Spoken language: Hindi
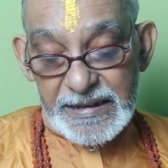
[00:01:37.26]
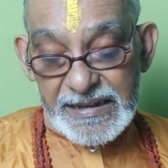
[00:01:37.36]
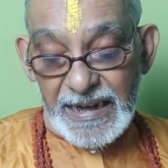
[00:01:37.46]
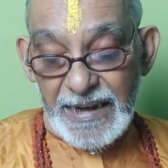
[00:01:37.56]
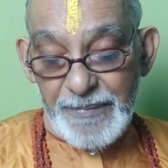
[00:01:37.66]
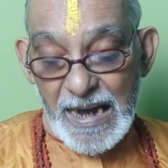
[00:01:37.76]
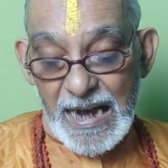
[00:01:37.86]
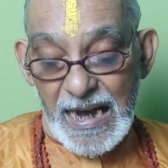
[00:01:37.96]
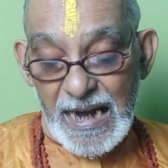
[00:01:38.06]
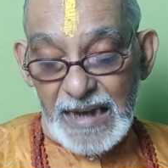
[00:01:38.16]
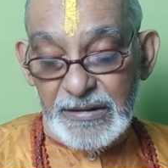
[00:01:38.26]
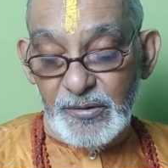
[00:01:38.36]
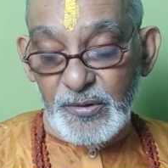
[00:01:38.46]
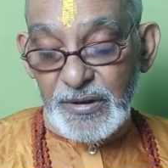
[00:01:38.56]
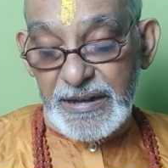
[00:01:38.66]
इसके बाद
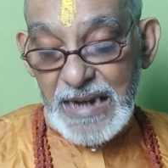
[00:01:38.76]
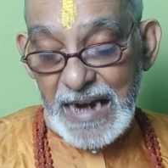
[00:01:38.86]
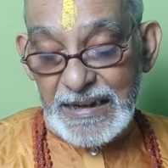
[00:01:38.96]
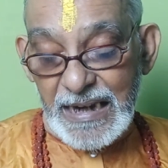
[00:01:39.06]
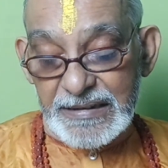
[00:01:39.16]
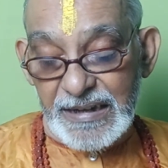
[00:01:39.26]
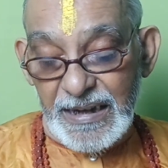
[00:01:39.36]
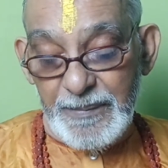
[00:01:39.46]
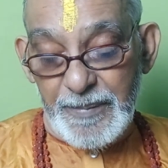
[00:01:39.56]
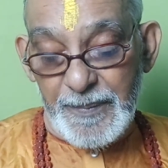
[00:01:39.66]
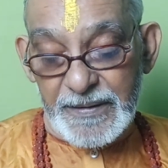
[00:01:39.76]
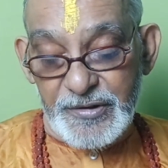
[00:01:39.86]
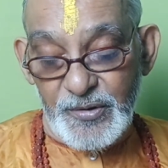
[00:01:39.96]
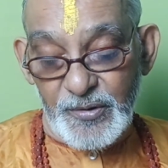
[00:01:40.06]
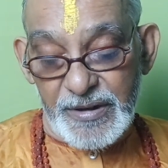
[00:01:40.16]
उनकी आज्ञा से
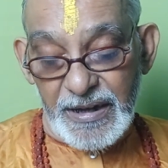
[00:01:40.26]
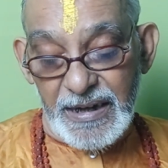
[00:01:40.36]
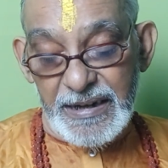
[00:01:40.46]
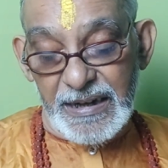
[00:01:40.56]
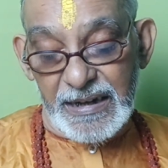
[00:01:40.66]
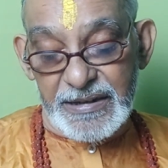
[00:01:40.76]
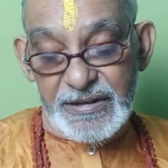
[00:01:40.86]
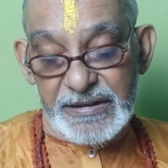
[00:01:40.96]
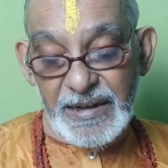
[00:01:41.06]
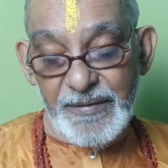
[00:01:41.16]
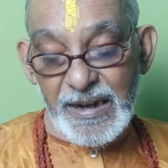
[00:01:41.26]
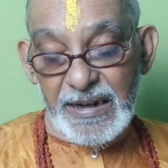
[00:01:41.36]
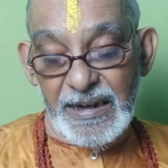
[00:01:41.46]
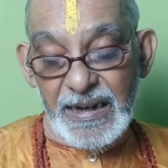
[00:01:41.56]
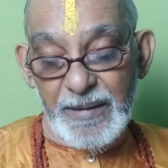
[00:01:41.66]
विपक्षियों के नगर जीतने
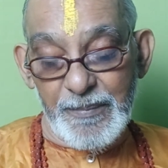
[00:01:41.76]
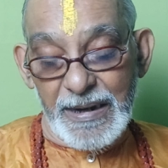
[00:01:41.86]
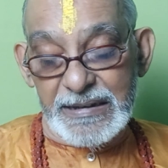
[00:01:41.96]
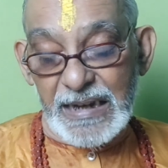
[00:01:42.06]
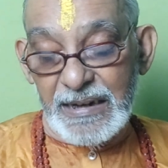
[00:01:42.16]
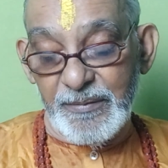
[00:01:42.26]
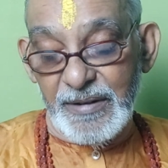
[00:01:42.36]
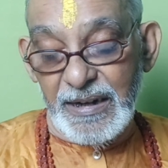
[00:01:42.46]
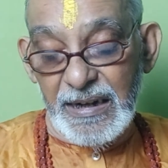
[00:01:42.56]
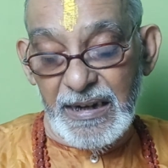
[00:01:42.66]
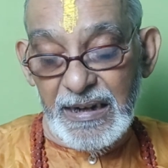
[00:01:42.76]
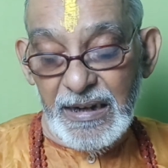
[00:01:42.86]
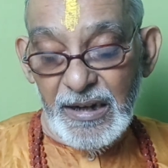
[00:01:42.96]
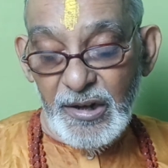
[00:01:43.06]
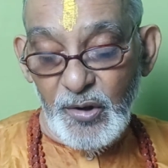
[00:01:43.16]
वाले मैं दानव ने
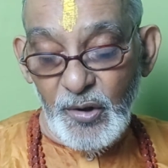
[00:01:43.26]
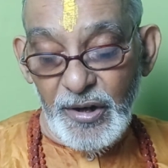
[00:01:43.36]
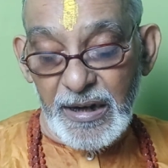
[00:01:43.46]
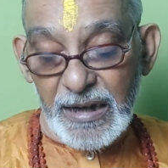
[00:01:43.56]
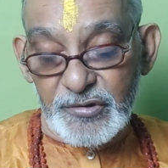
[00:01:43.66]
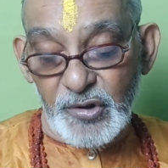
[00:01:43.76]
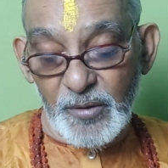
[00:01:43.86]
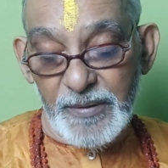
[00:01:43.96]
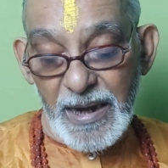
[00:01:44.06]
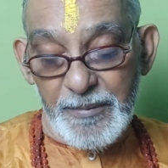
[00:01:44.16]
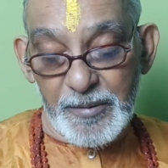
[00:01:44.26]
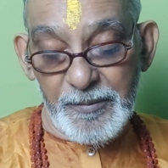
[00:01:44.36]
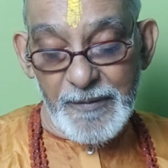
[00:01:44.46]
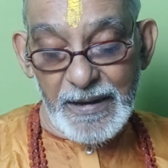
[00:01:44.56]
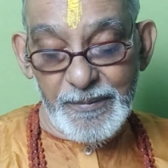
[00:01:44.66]
लोहे का सौभ नाम
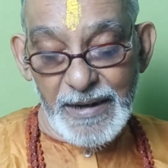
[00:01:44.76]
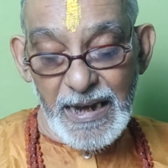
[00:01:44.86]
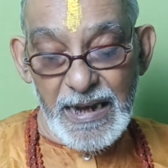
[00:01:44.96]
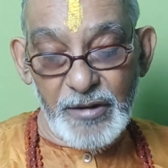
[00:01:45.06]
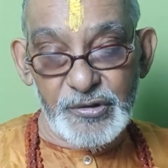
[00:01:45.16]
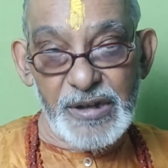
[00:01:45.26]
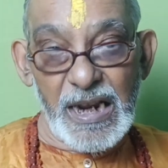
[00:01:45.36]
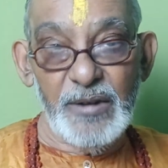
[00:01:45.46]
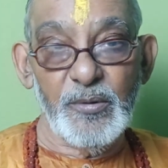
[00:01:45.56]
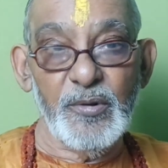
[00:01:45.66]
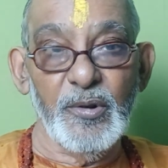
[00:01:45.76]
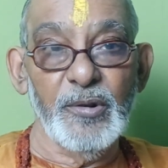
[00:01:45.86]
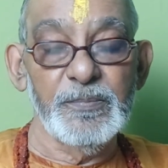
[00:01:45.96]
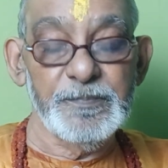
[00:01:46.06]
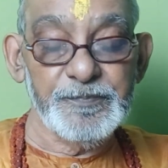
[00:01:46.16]
अभिमान बनाया और साल को
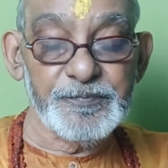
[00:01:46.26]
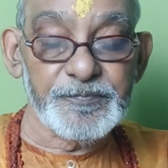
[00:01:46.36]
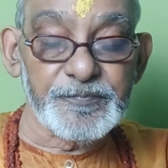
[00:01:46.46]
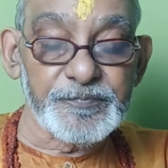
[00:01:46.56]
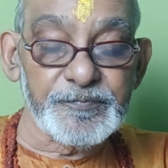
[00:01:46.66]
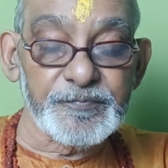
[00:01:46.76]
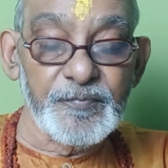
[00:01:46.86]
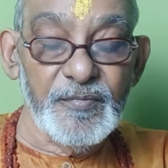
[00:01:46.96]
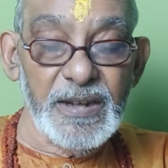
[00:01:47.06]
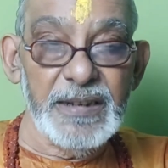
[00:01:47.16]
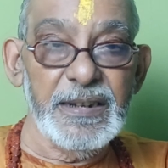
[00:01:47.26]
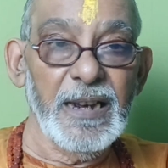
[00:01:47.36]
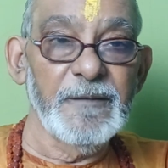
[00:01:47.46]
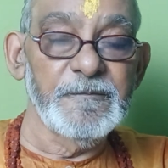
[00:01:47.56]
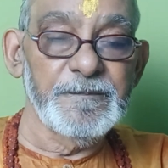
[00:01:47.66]
दे
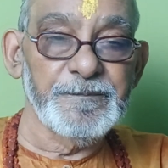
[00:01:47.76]
दिया